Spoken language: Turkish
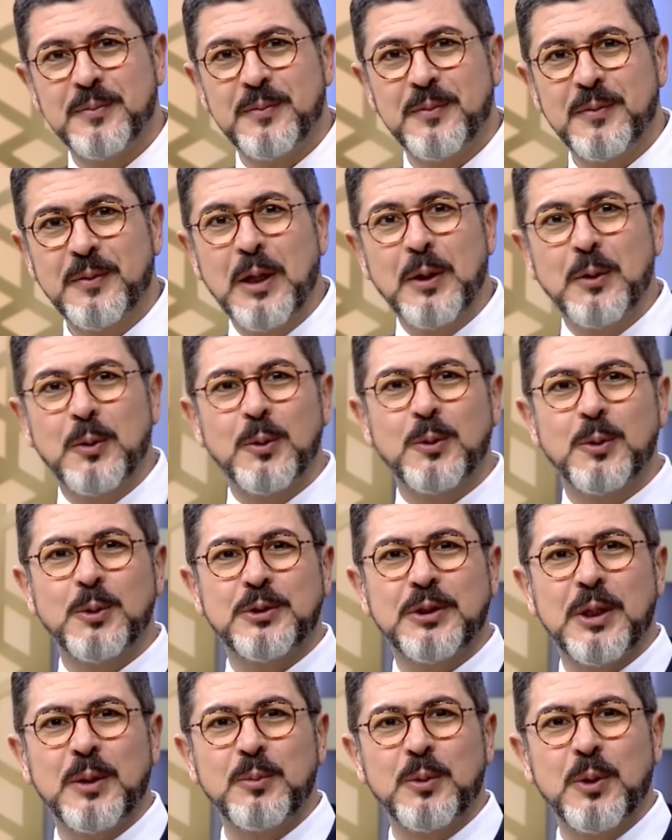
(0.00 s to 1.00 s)
Ne
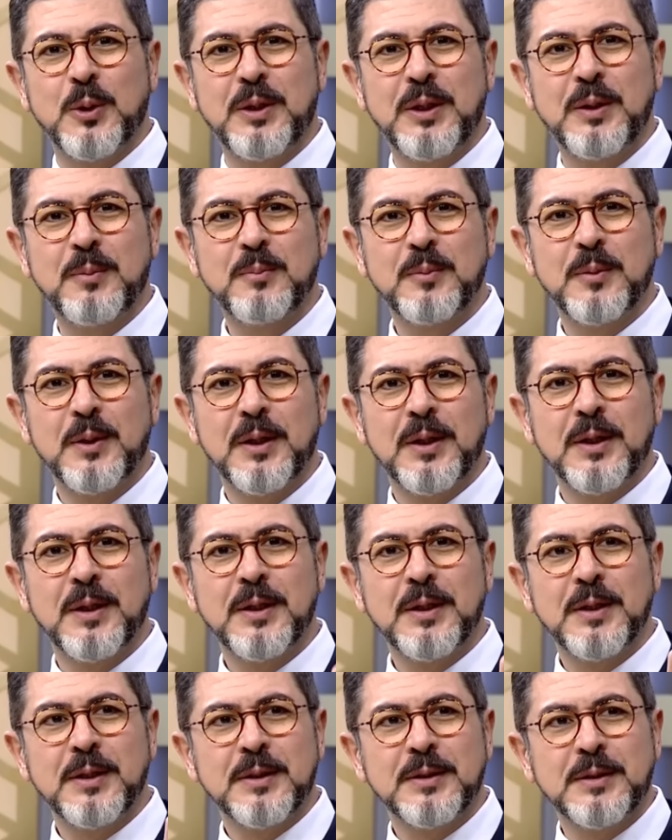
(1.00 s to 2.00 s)
görürsem göreyim
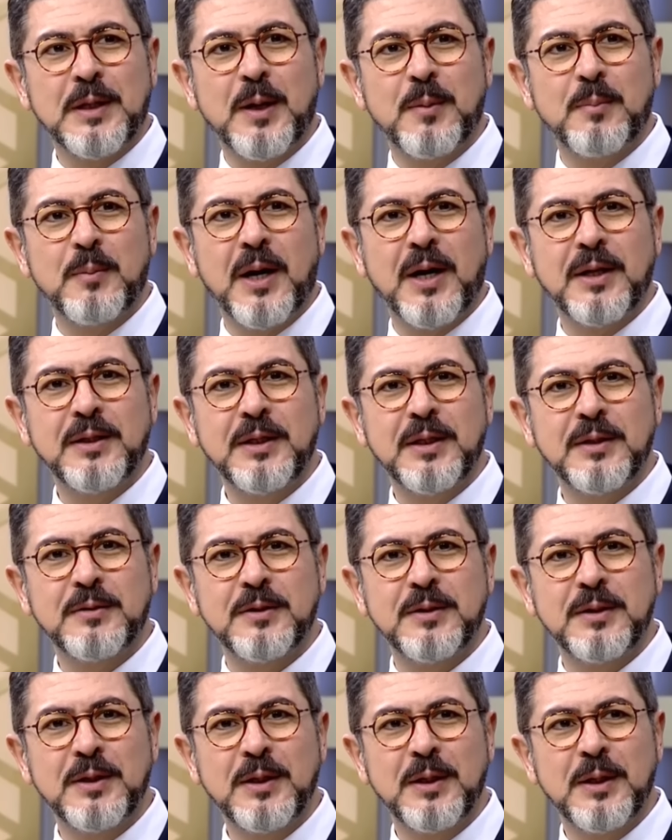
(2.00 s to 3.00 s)

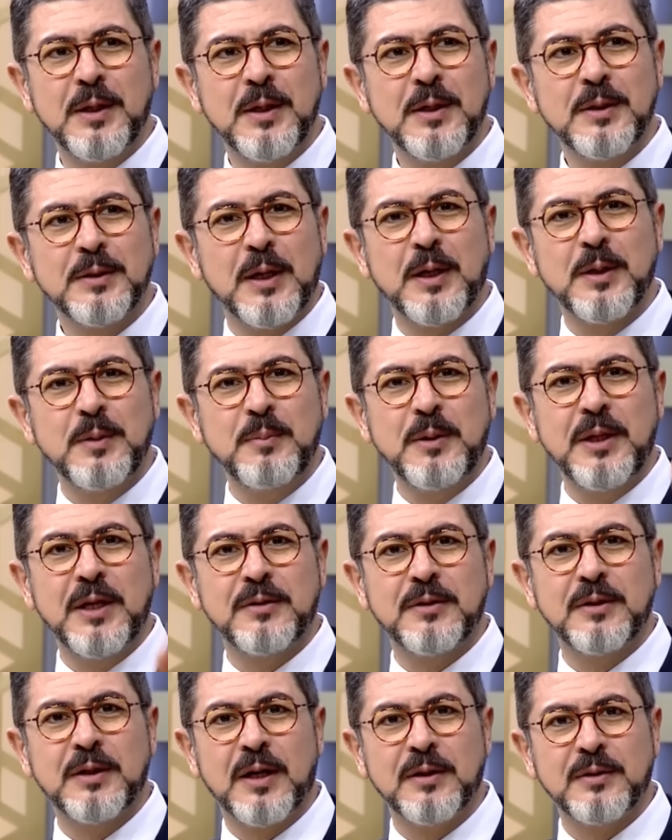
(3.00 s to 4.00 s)
Rahmaniyetini,
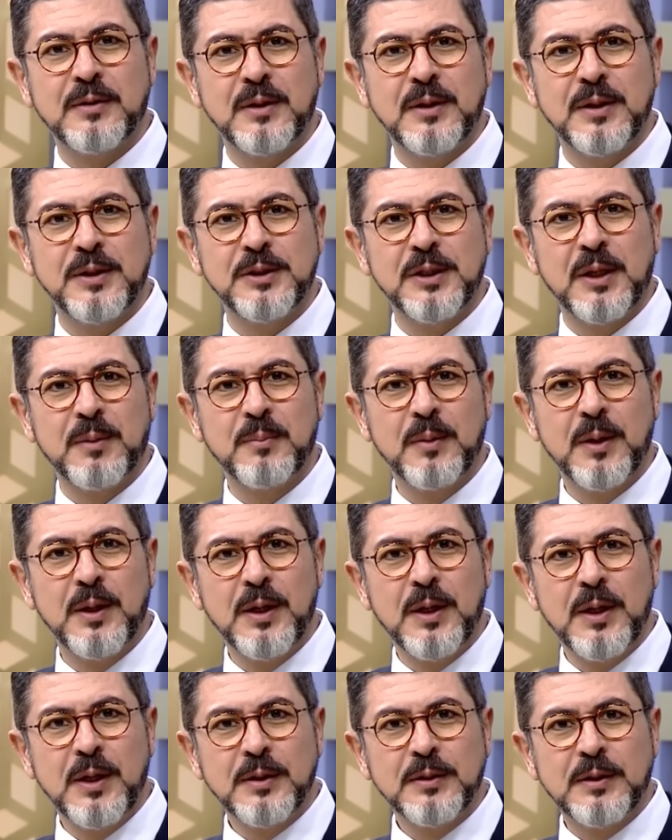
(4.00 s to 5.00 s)
rahimiyetini hatırlayacağım.
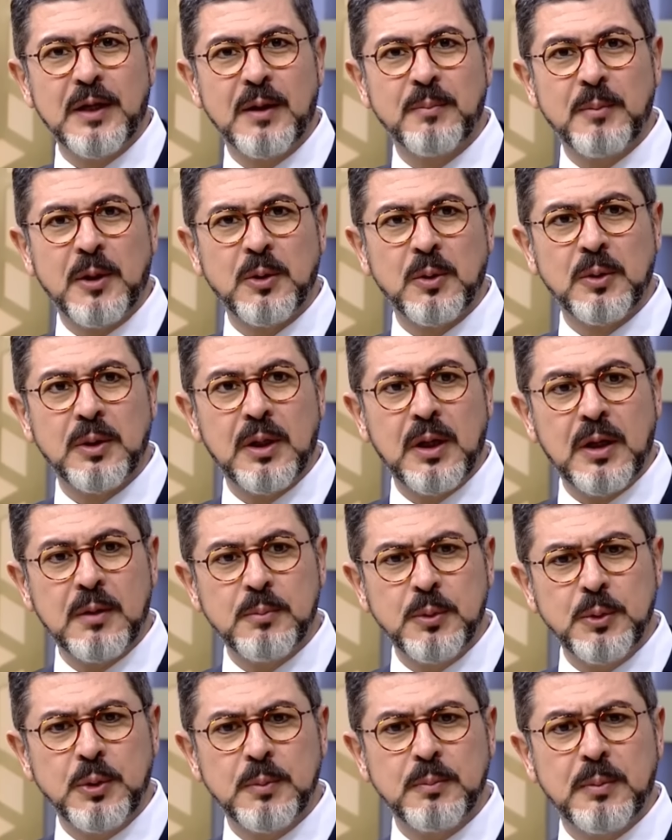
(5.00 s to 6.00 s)
Rahman olarak
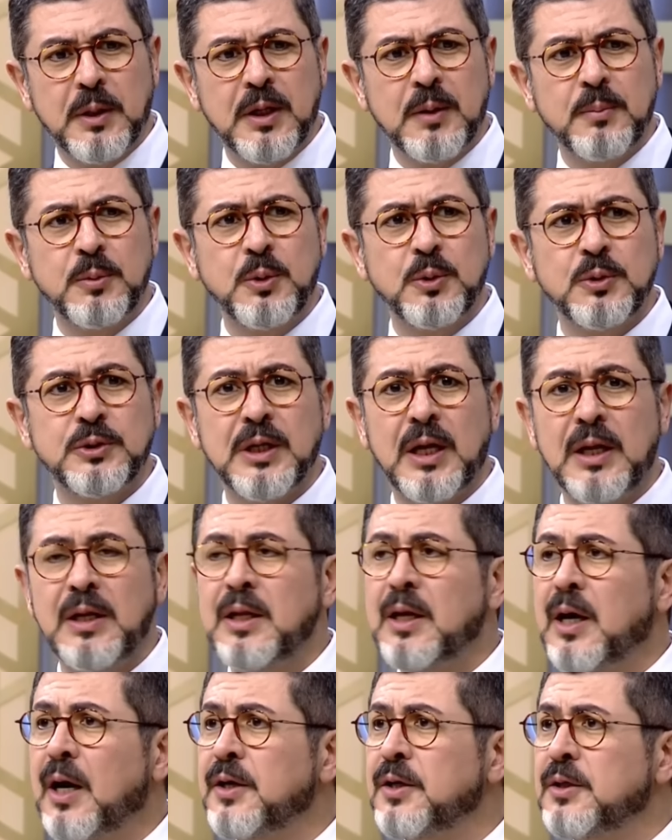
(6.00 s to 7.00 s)
bugün bana bu
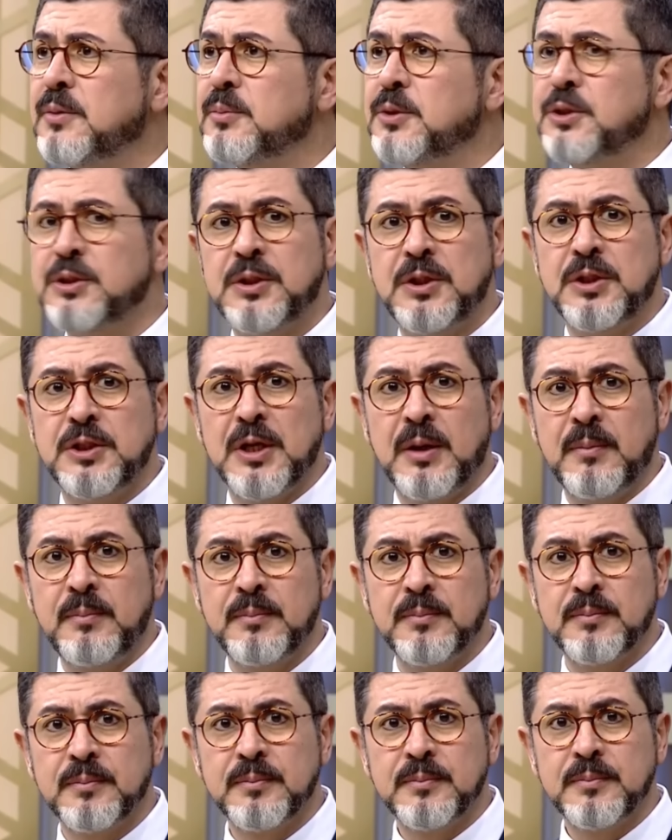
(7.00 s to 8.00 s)
güzelliği ayırmış diyeceğim.
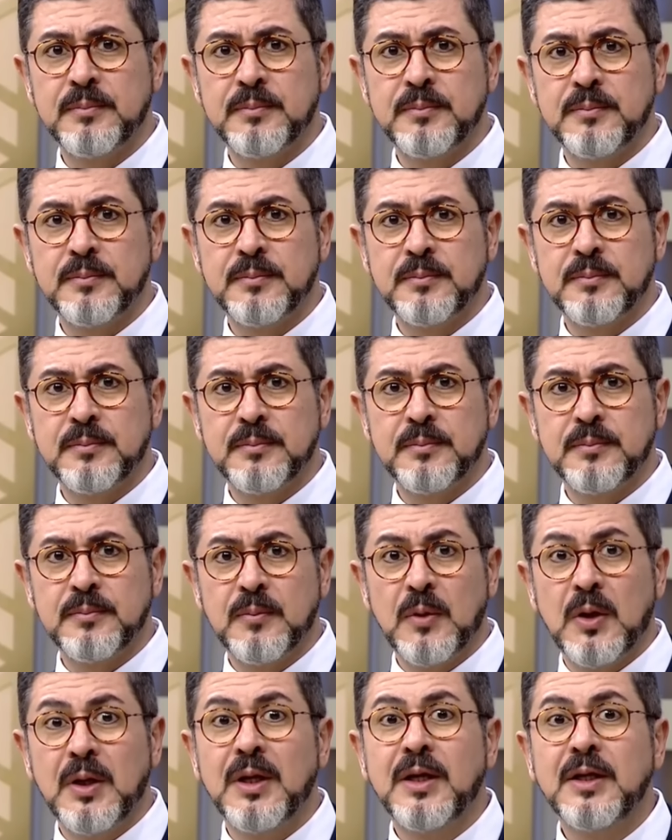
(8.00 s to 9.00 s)

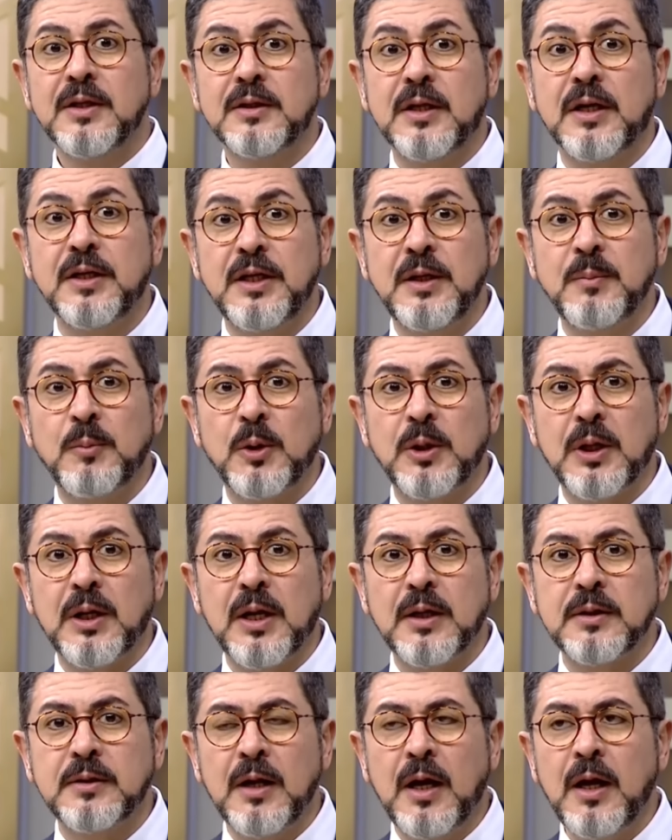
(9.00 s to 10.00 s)
Rahim
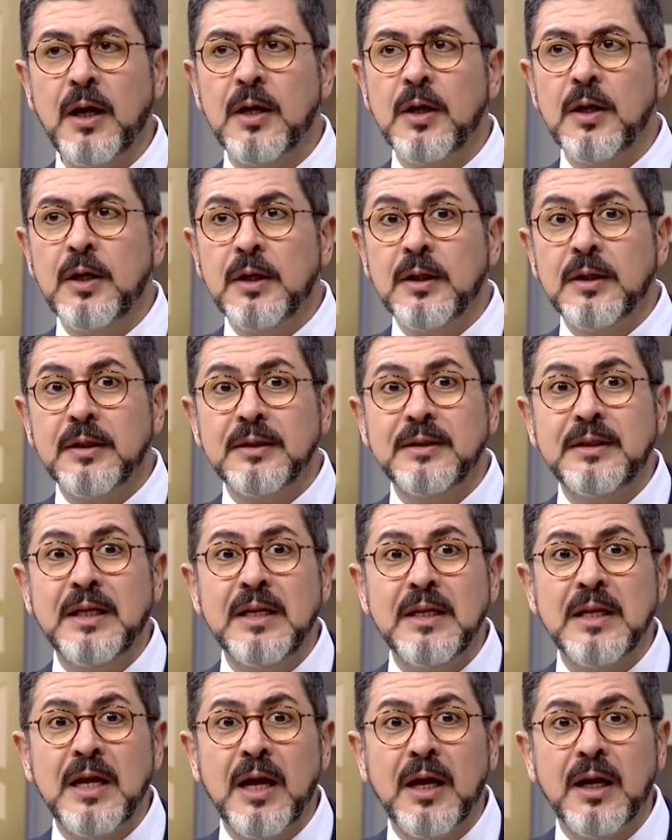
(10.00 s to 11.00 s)
olarak da
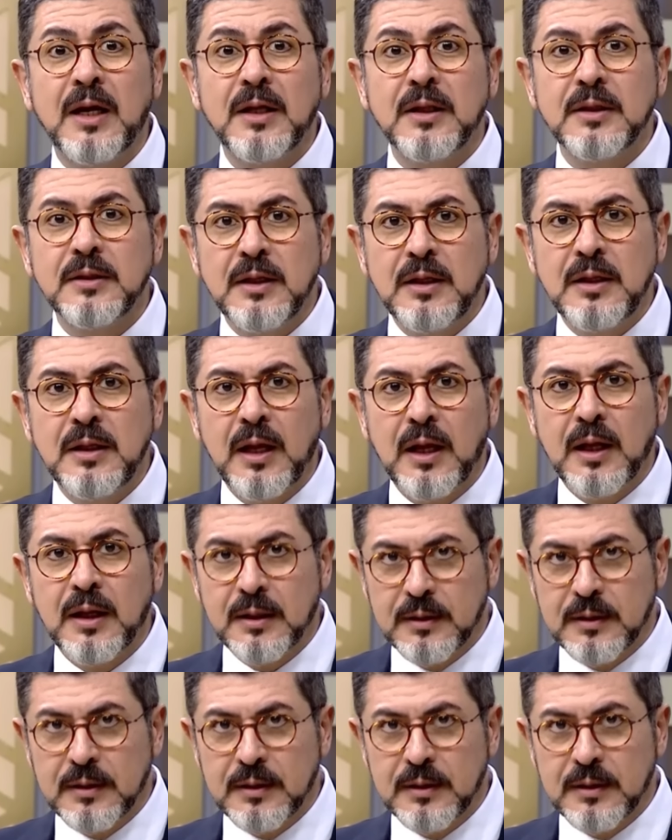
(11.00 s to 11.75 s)
dinle, dinle